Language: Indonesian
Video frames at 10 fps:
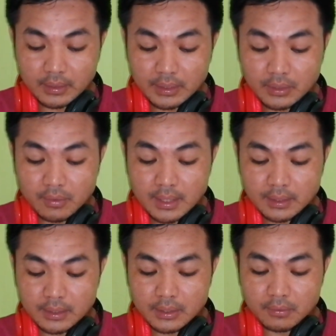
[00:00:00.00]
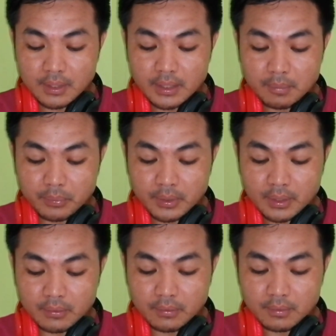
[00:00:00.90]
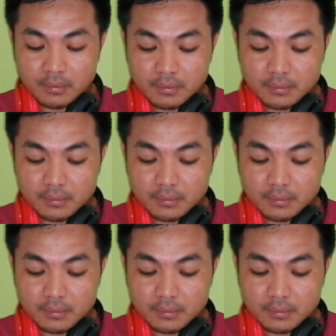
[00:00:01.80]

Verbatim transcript: kita tinggulah kita tinggulah dia punya tuh